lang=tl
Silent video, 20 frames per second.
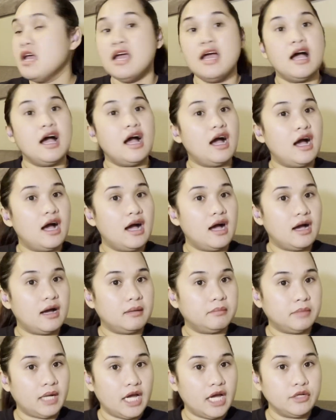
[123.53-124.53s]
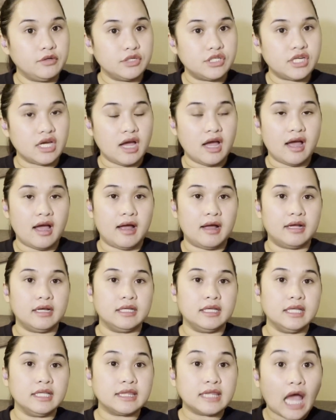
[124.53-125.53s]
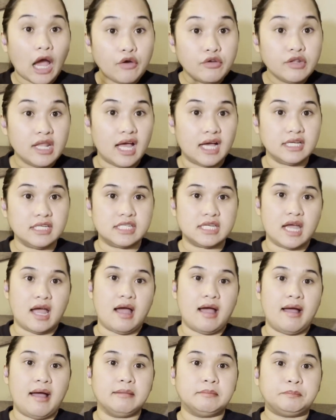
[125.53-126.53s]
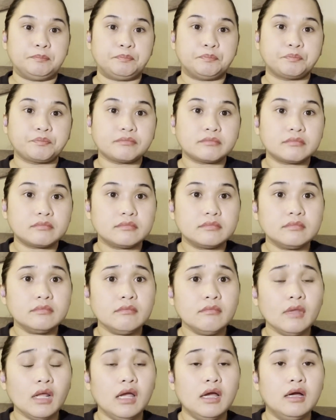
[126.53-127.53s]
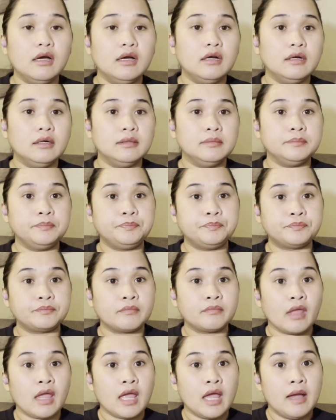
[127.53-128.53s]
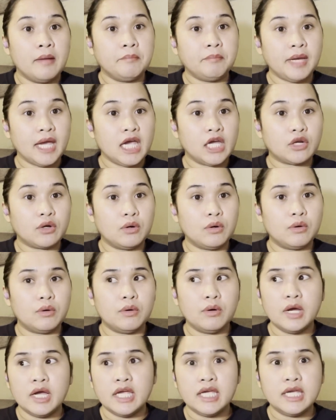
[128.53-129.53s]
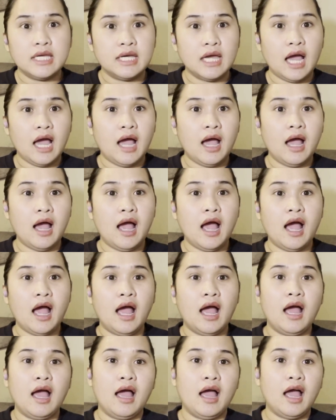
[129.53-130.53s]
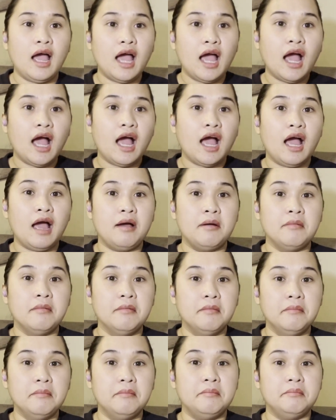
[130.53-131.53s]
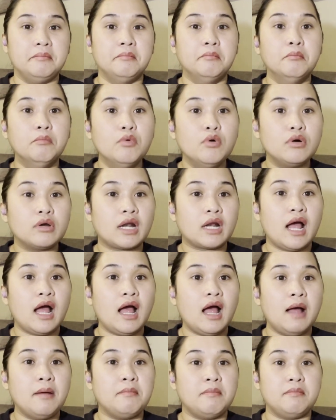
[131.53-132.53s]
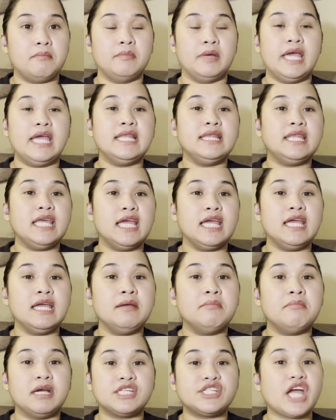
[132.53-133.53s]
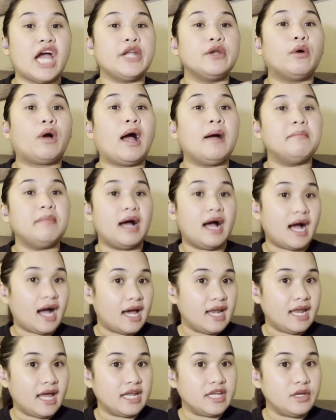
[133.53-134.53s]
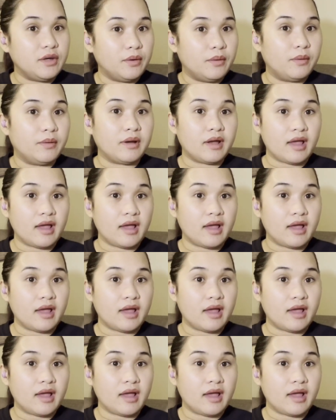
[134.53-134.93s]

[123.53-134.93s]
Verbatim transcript: Um, ano siya, town lang siya. Um, pero, ah, uh, mura, hindi masyado kamahalan yung